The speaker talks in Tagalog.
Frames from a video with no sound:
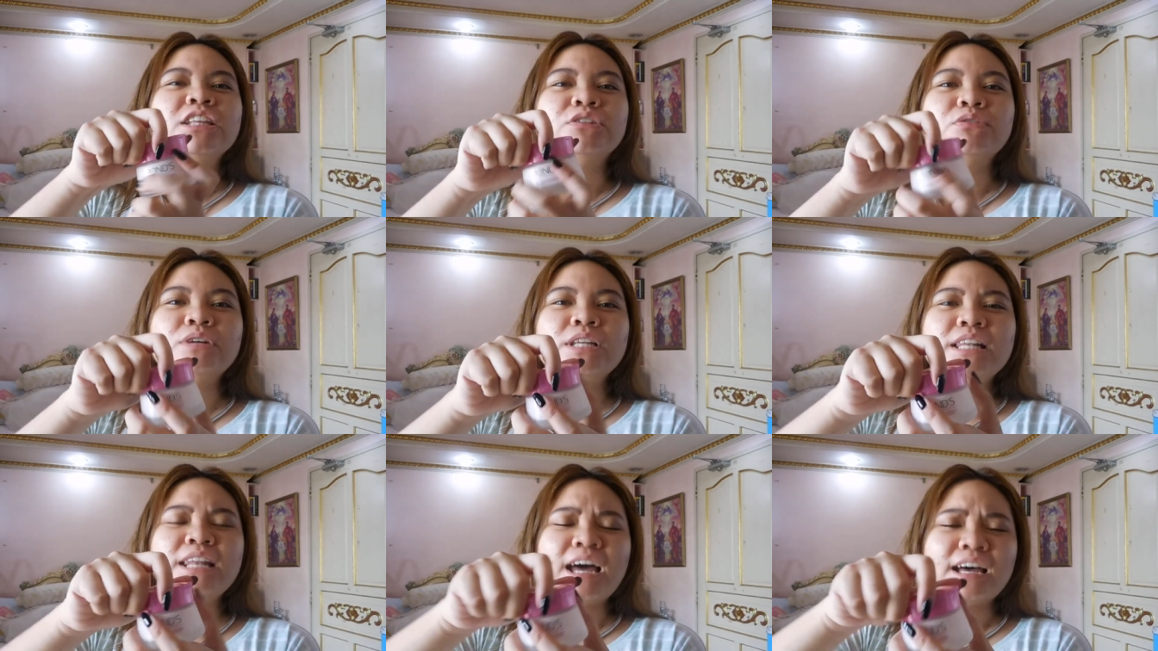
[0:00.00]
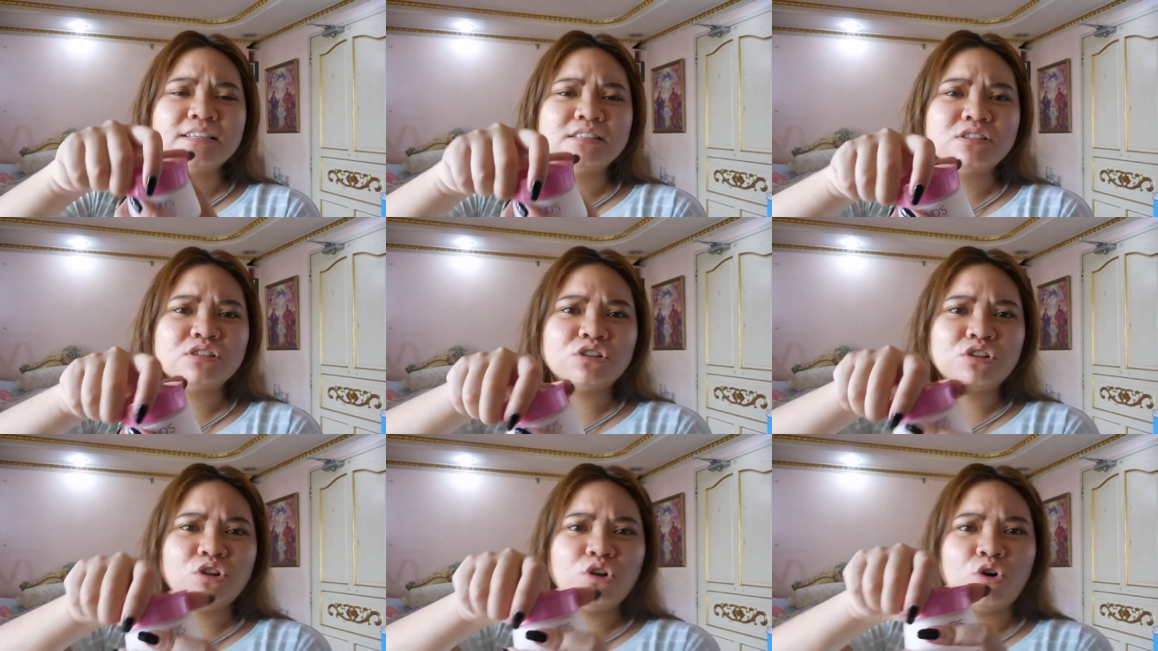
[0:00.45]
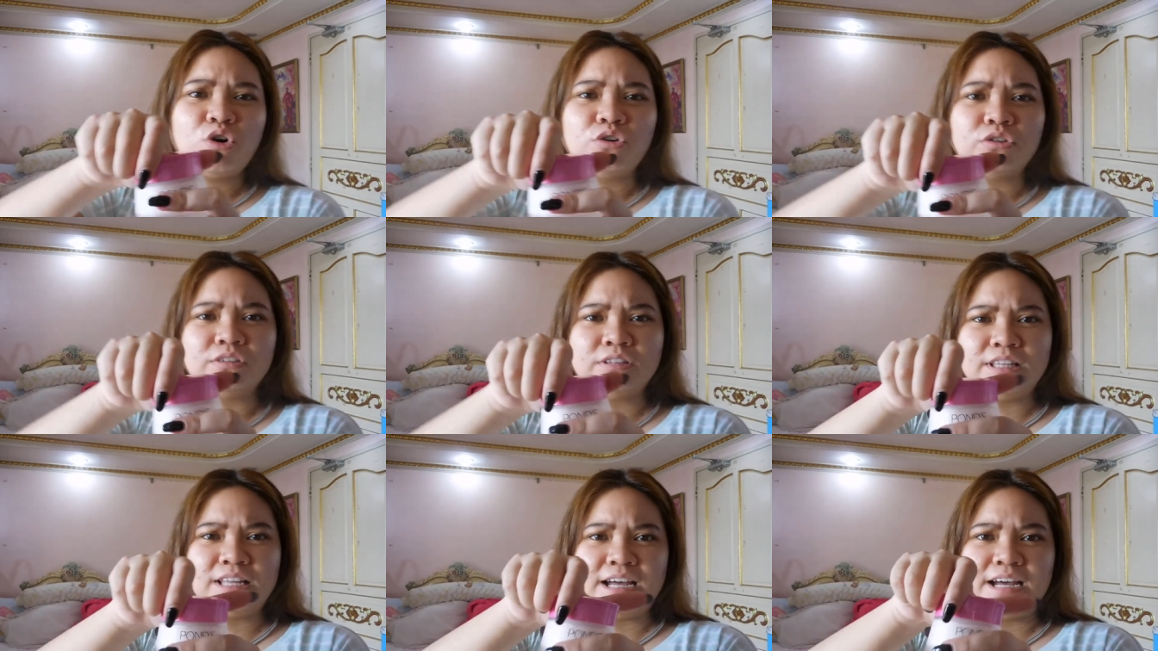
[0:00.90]
it will last long
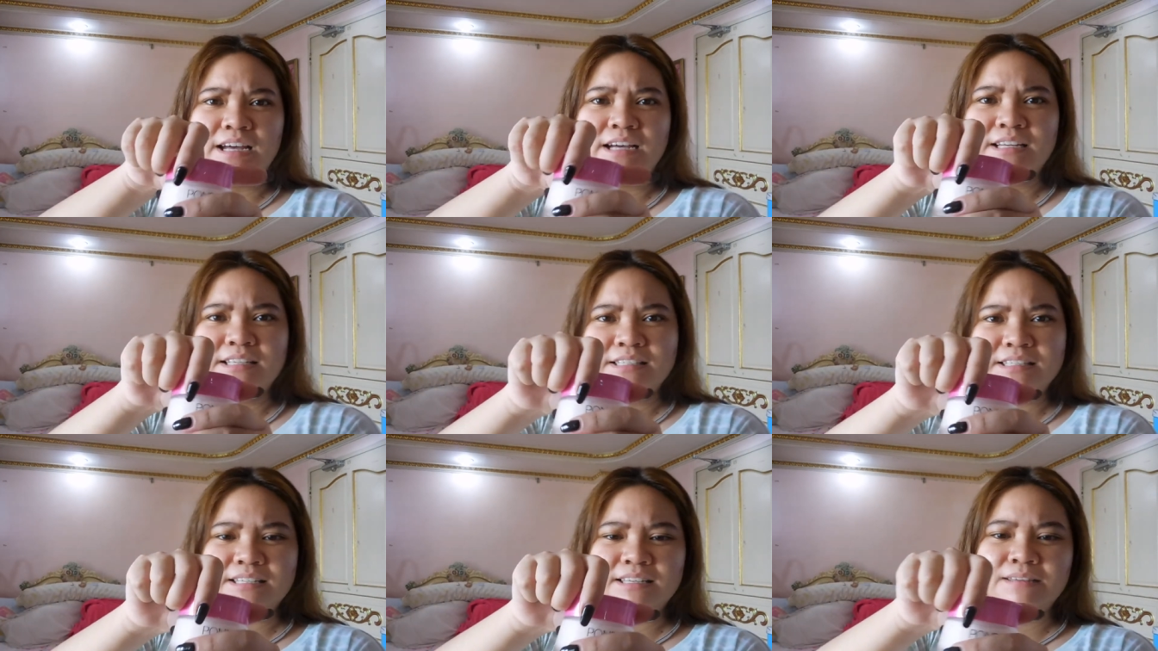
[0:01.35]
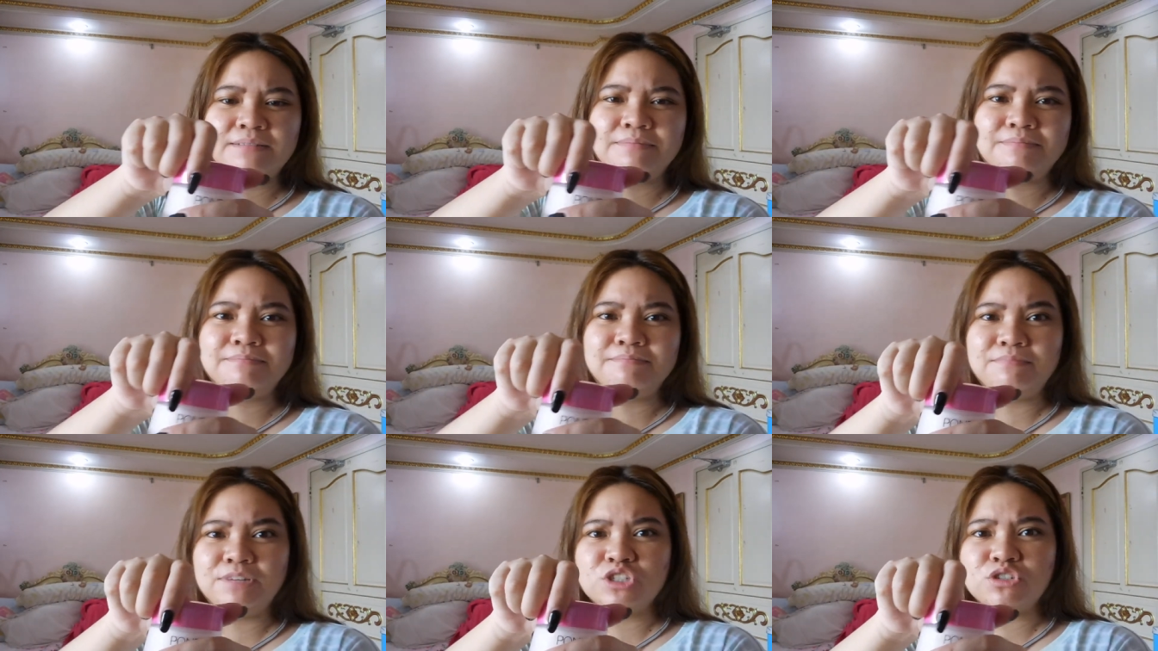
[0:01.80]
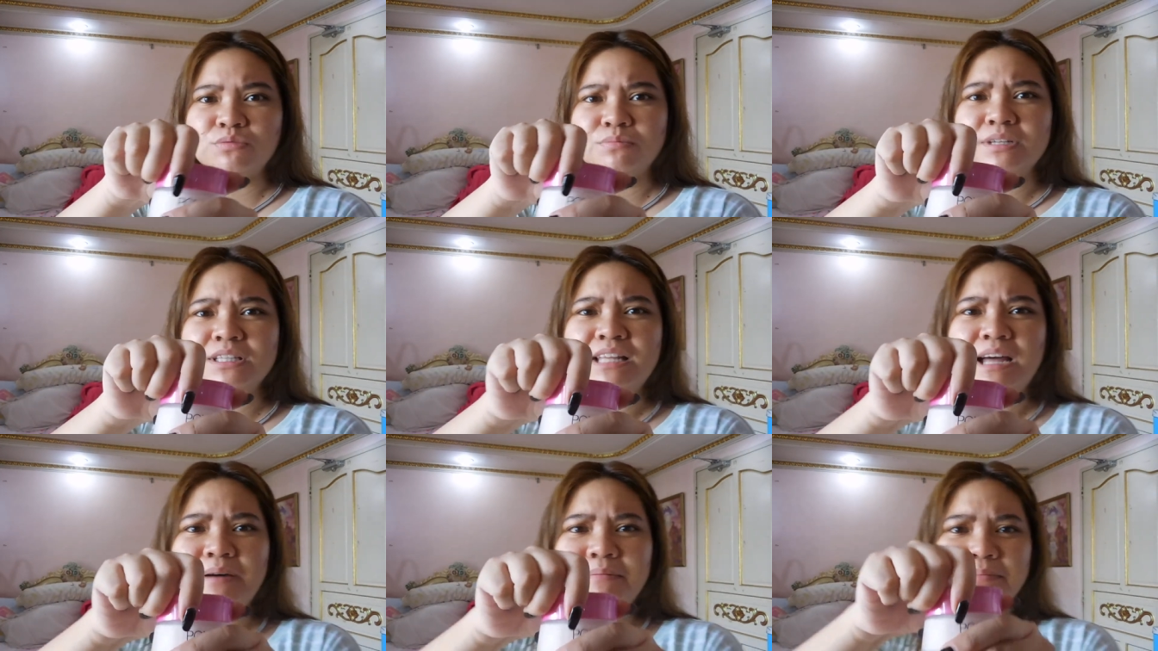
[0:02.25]
na kasi medyo
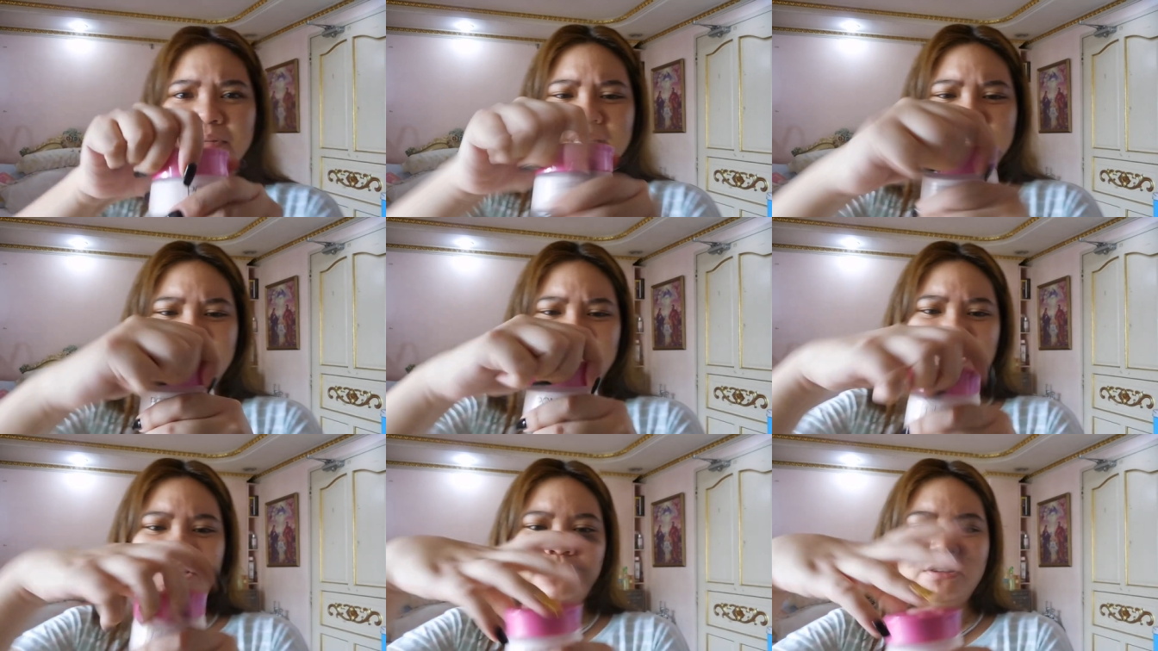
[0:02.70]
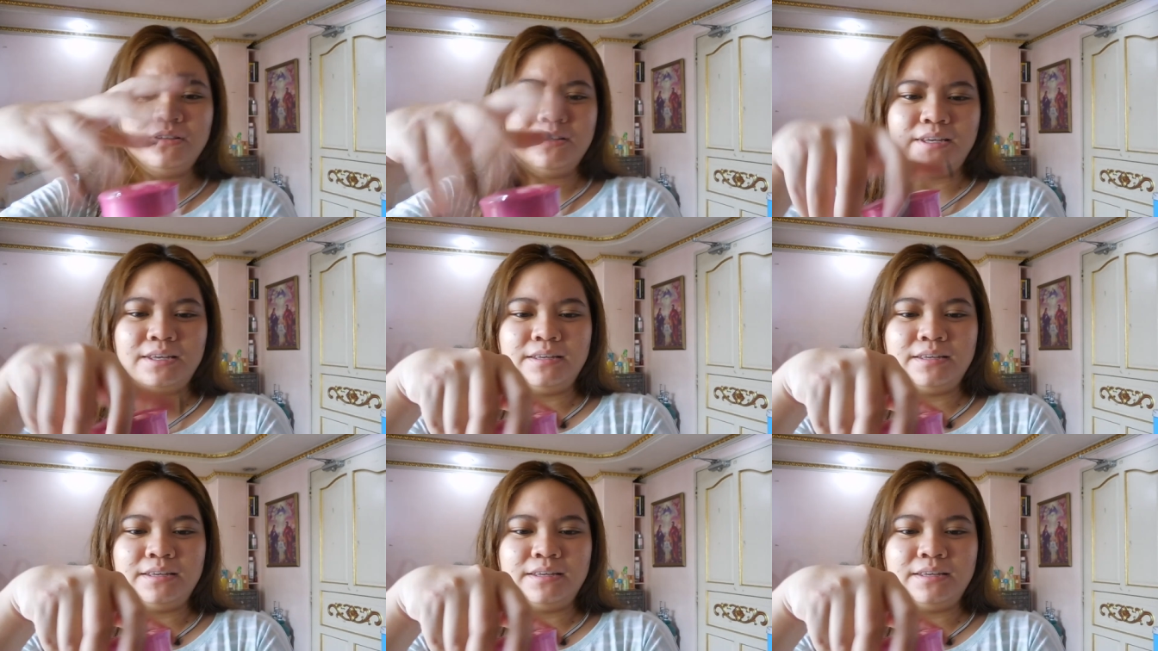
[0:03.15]
madami na yun.